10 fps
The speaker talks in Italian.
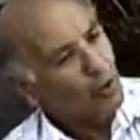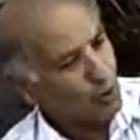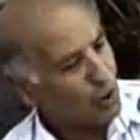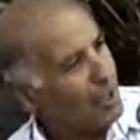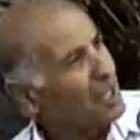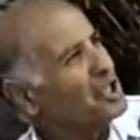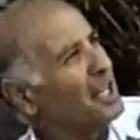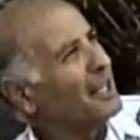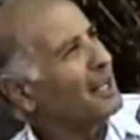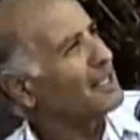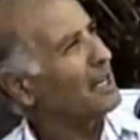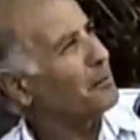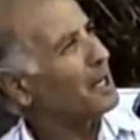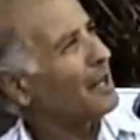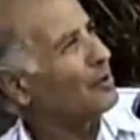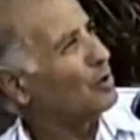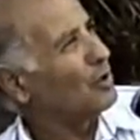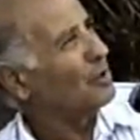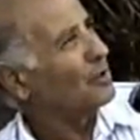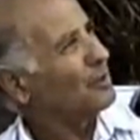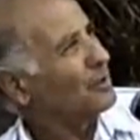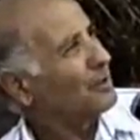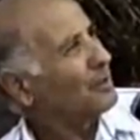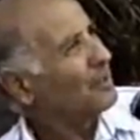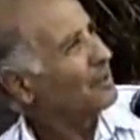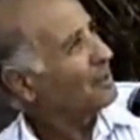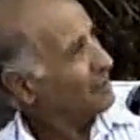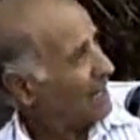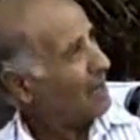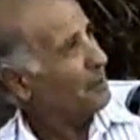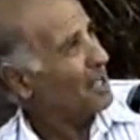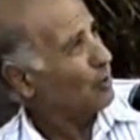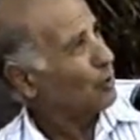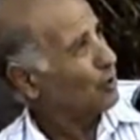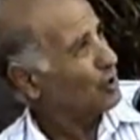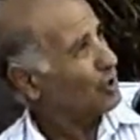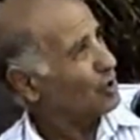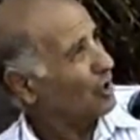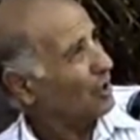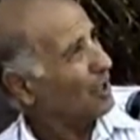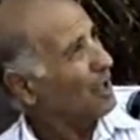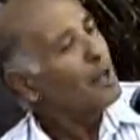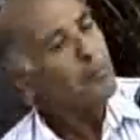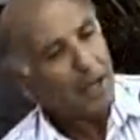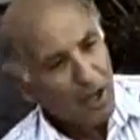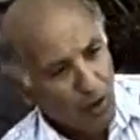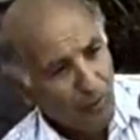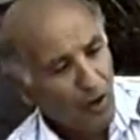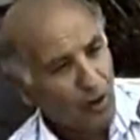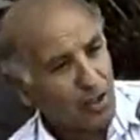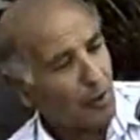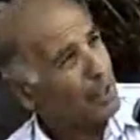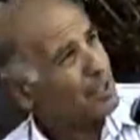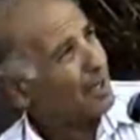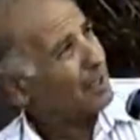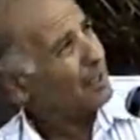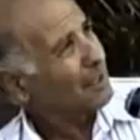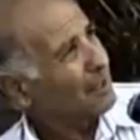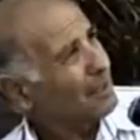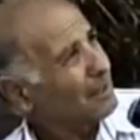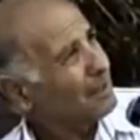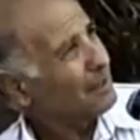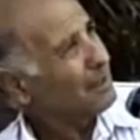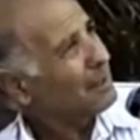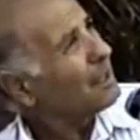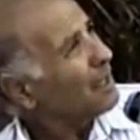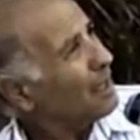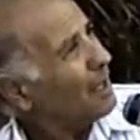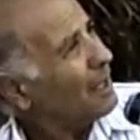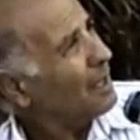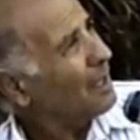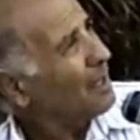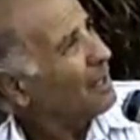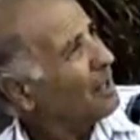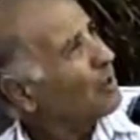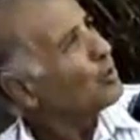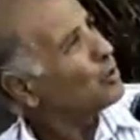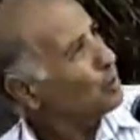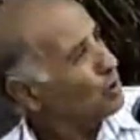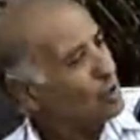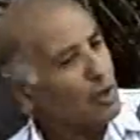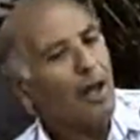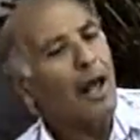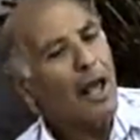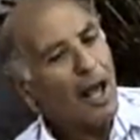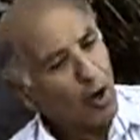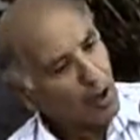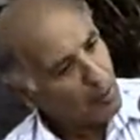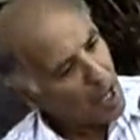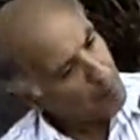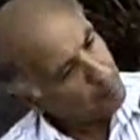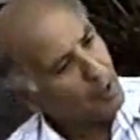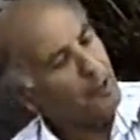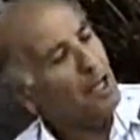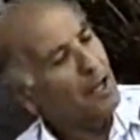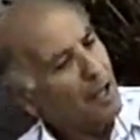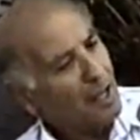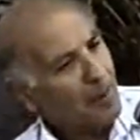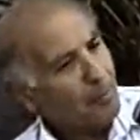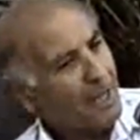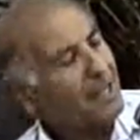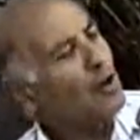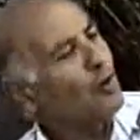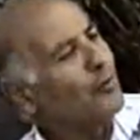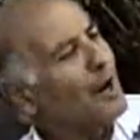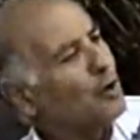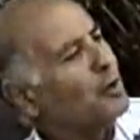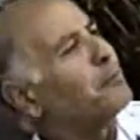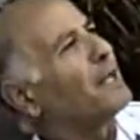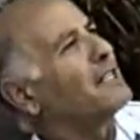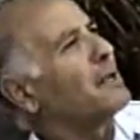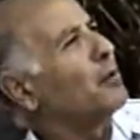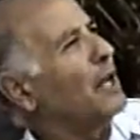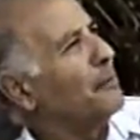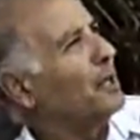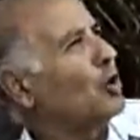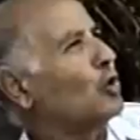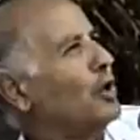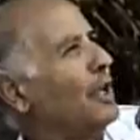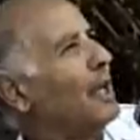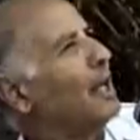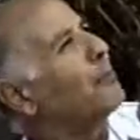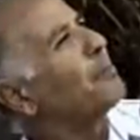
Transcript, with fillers: Tutti i tangenti che si hanno pregato no? Si hanno pigliato tutti questi soldi. Perché non vengono sequestrati? Eh, con tutti i soldi. E allora eh, poi perché non vanno per esempio nei parrucchieri a